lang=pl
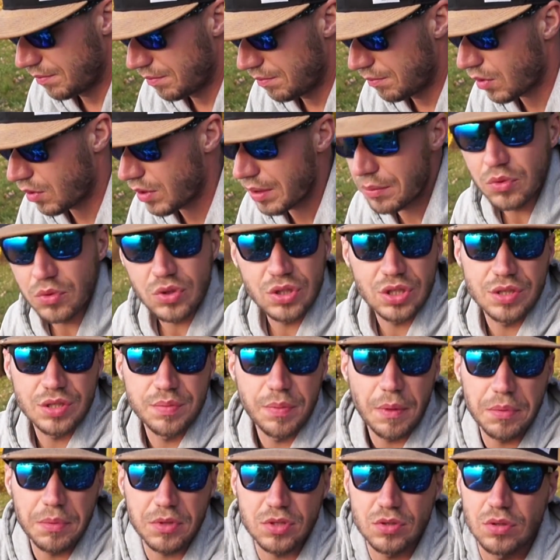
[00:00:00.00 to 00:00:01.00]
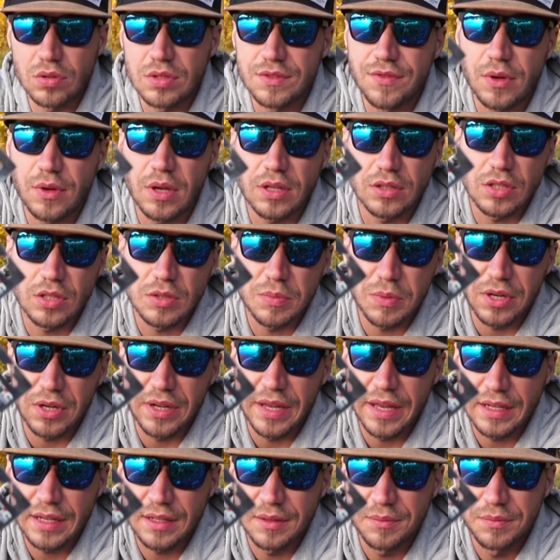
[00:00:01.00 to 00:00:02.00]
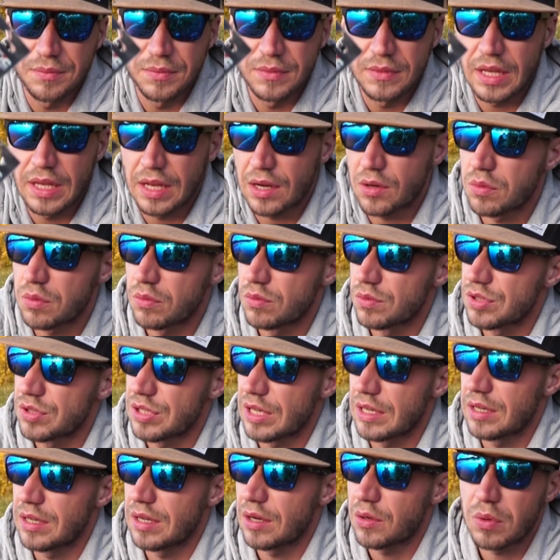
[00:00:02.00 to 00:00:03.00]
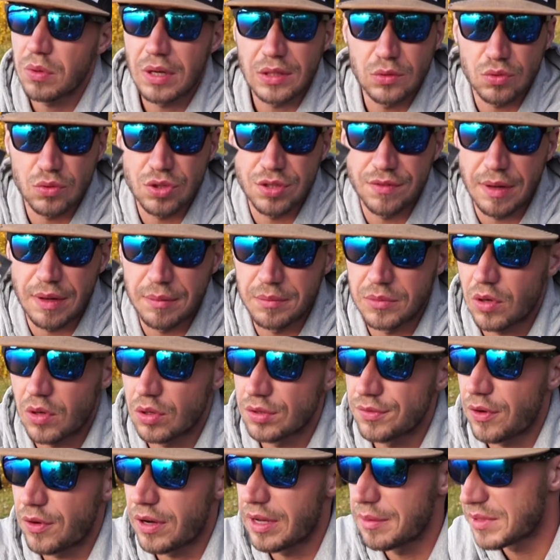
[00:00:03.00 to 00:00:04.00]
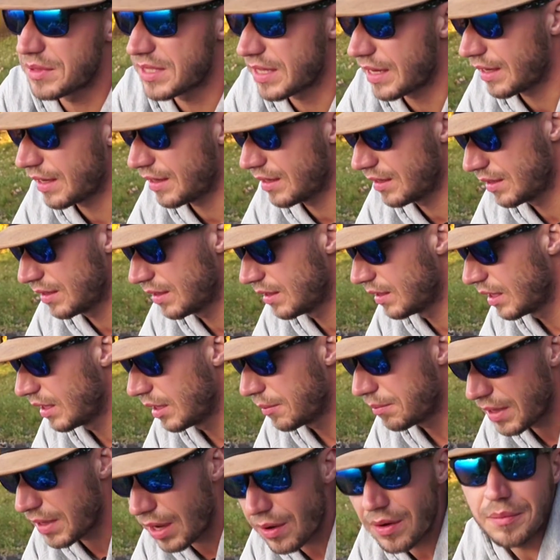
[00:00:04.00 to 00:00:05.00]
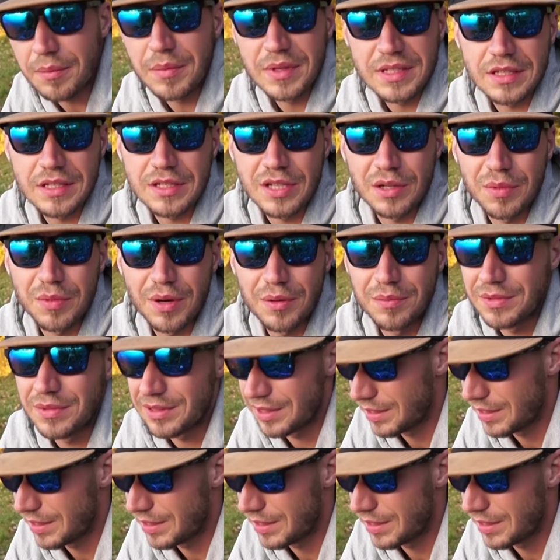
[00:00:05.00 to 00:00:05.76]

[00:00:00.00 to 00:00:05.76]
Mogę użyć po prostu zwykłych dozbrojek. Ja akurat używam od VMC. Miałem je ze sobą,